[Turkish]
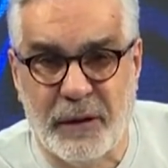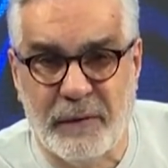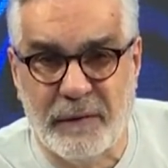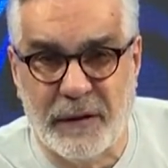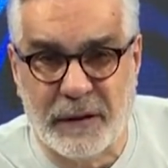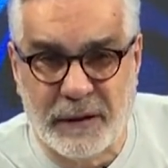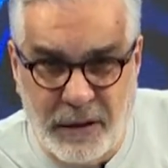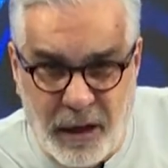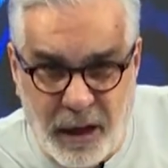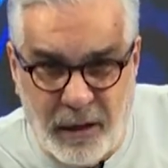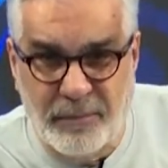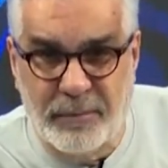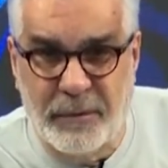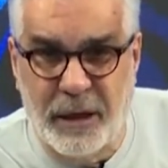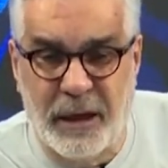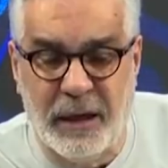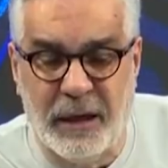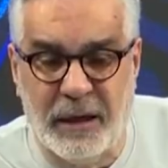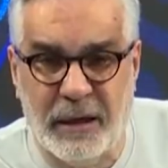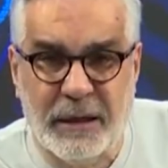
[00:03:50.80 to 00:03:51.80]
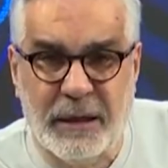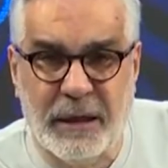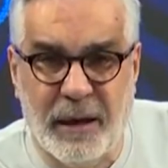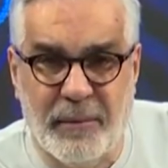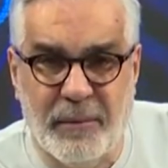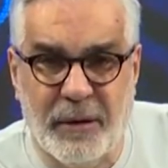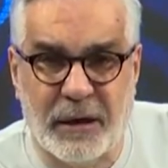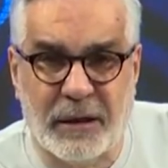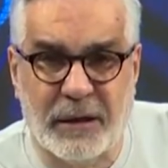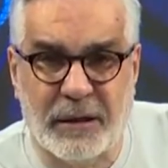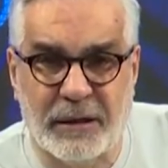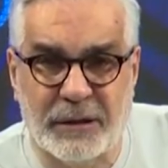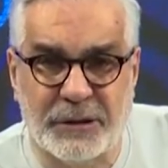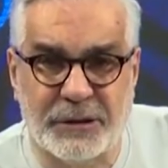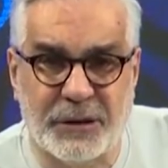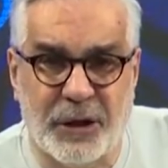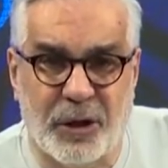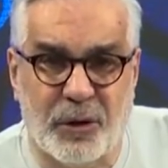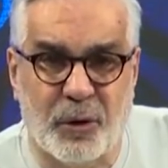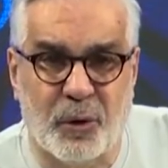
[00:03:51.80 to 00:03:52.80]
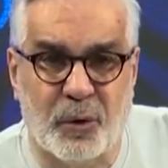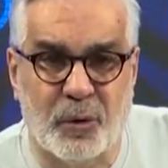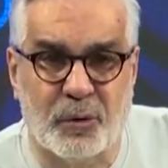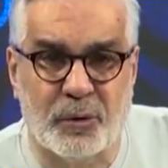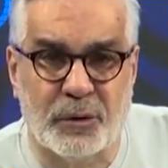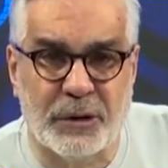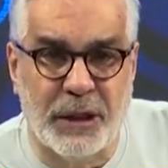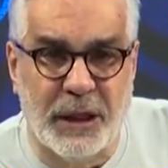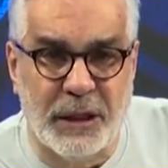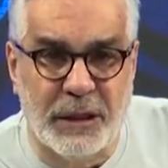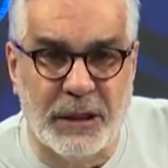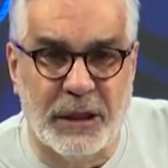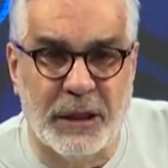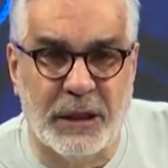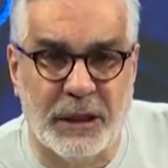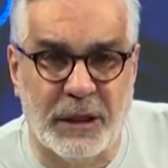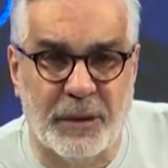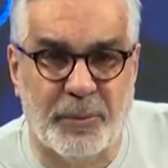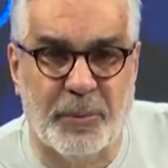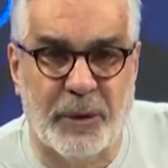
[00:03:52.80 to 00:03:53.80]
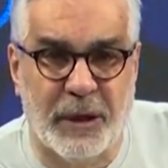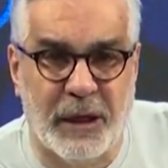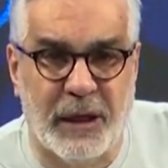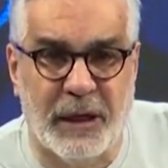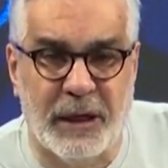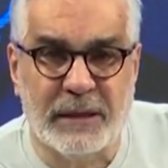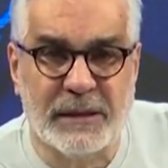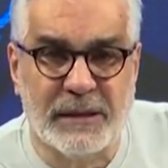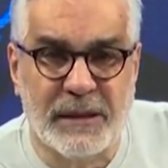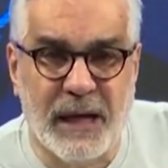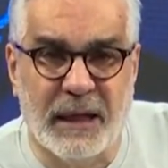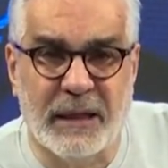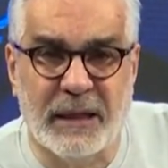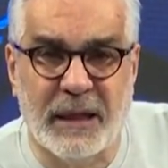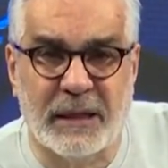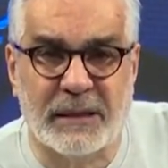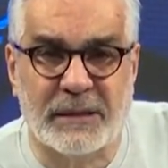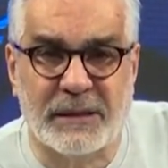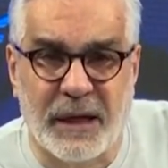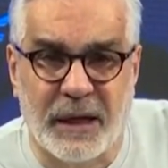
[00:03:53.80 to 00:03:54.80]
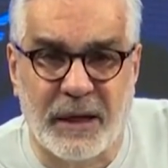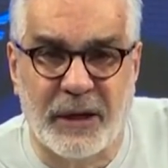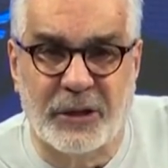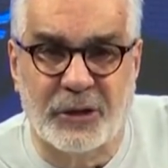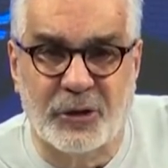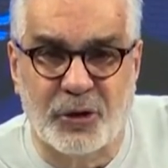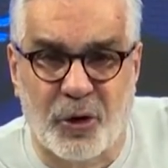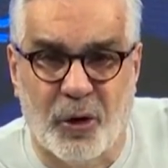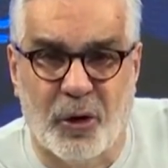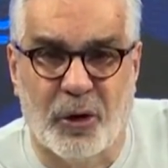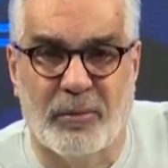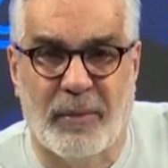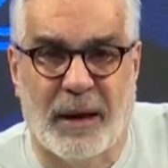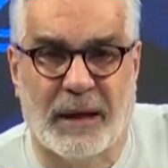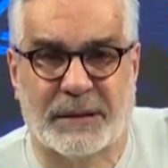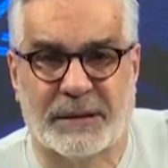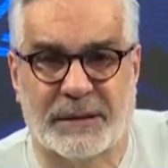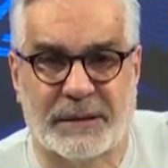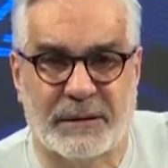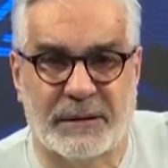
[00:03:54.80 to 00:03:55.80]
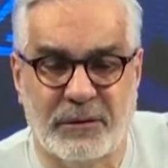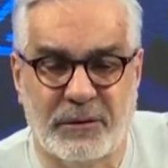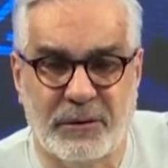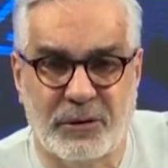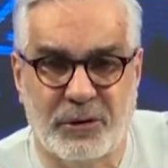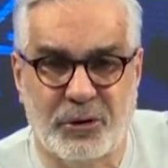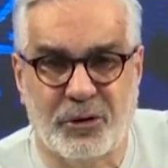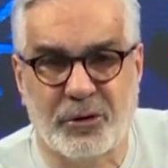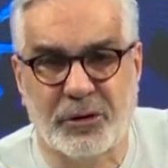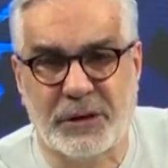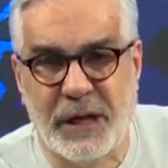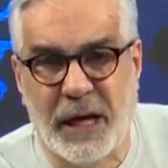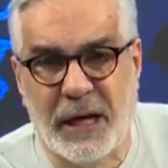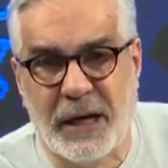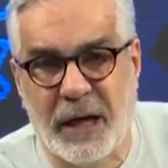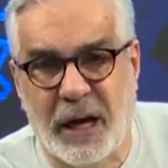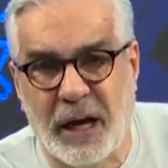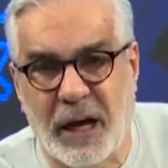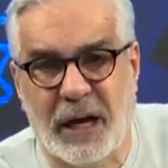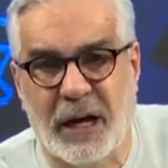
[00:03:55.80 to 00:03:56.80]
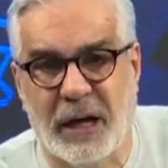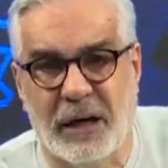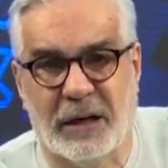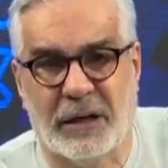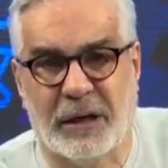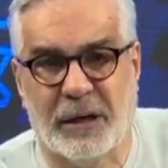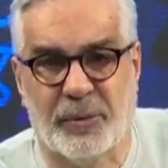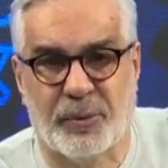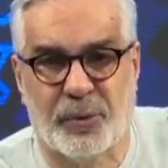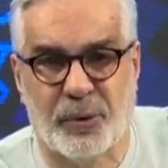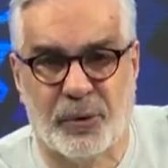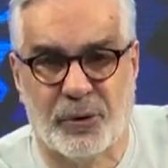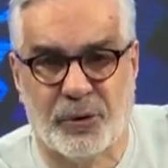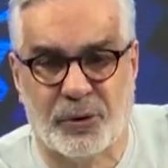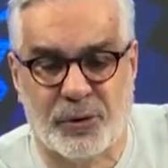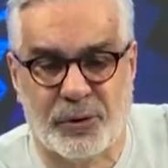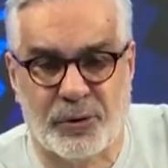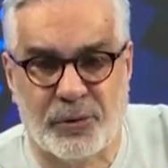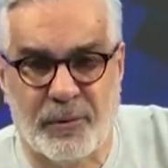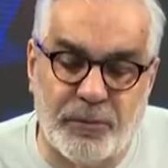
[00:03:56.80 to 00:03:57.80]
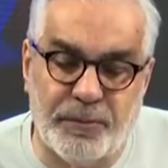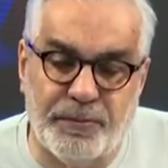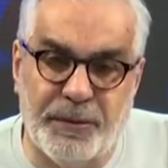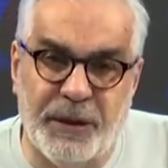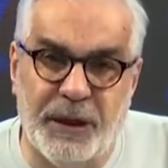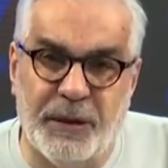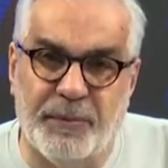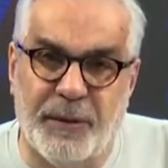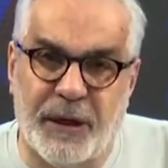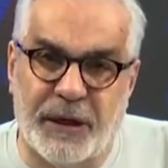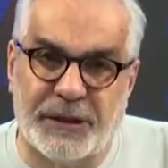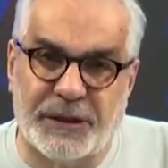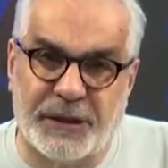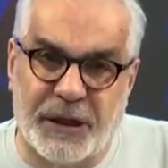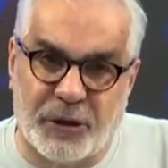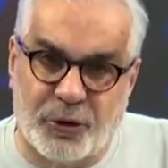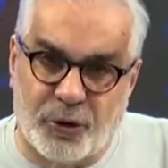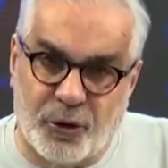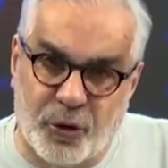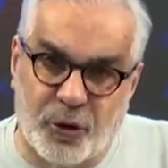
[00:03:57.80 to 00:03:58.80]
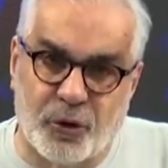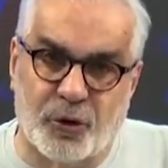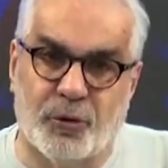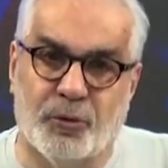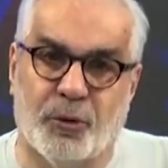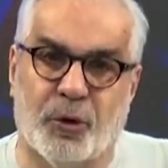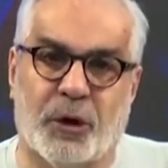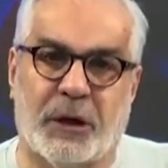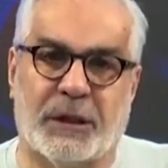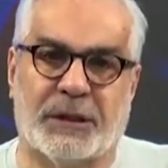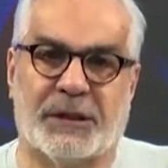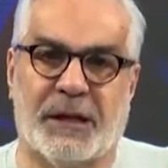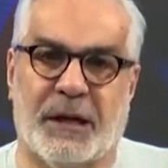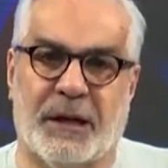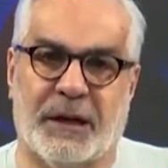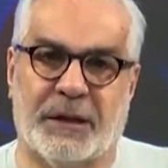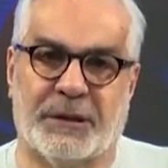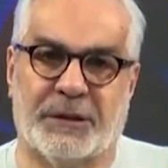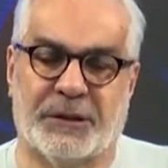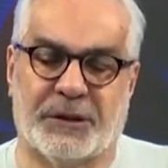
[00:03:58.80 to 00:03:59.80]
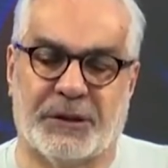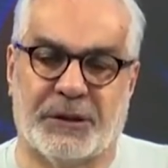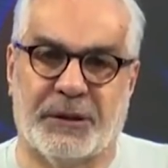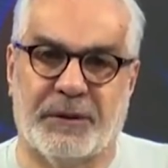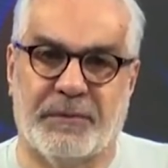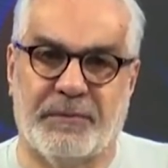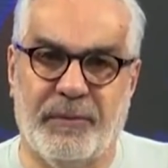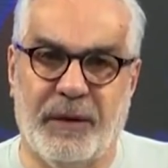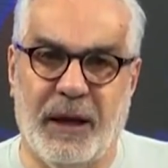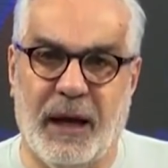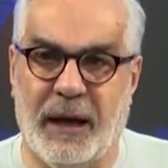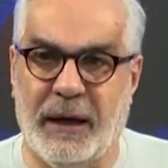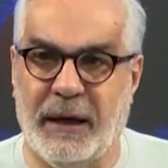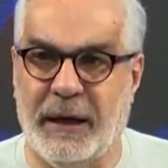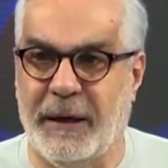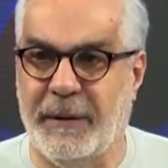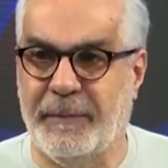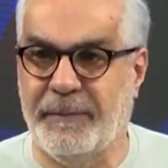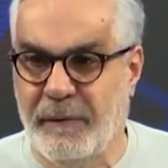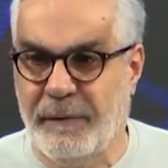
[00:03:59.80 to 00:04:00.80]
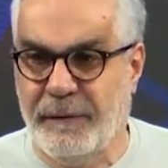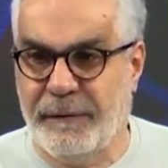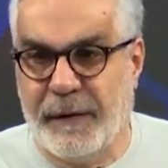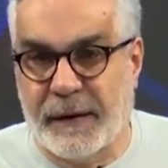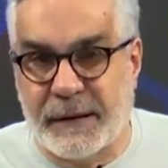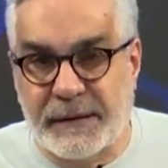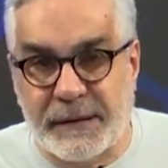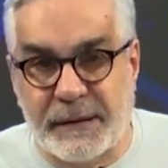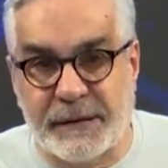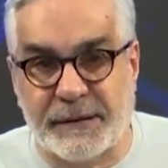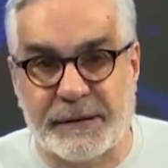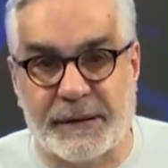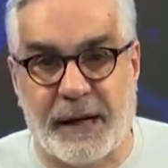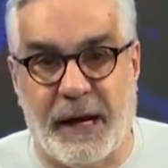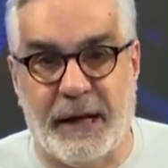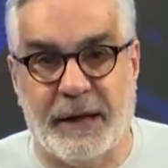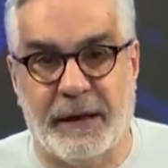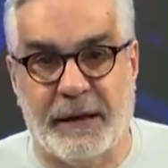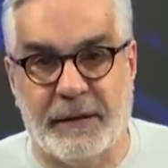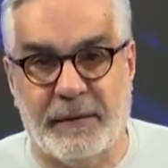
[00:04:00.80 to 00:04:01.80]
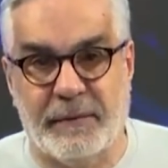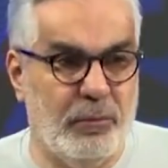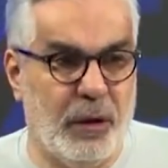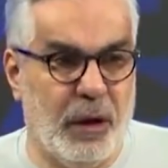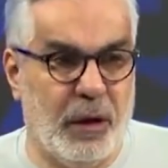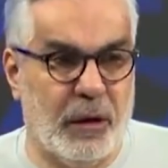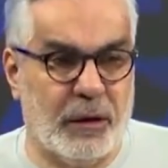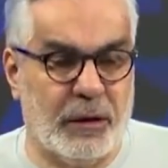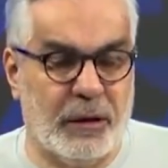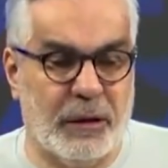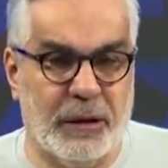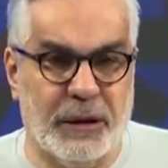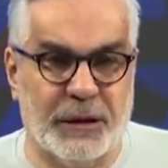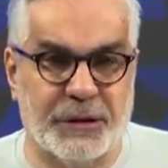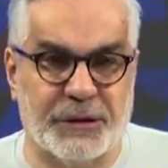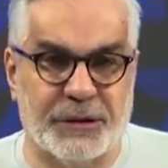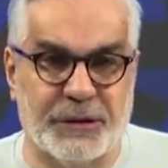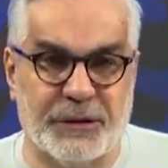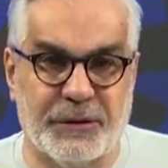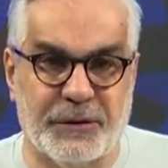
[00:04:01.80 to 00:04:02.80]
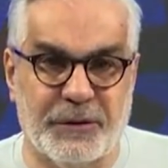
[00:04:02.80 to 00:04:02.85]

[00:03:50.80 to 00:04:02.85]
Ve tam da Kemal Kılıçdaroğlu'nun dediği gibi senden sanatçı olmaz. Çünkü sen yalakalık yapıyorsun. Bir başka sözüm ona sanatçı. Yani Fazıl Say arkadaş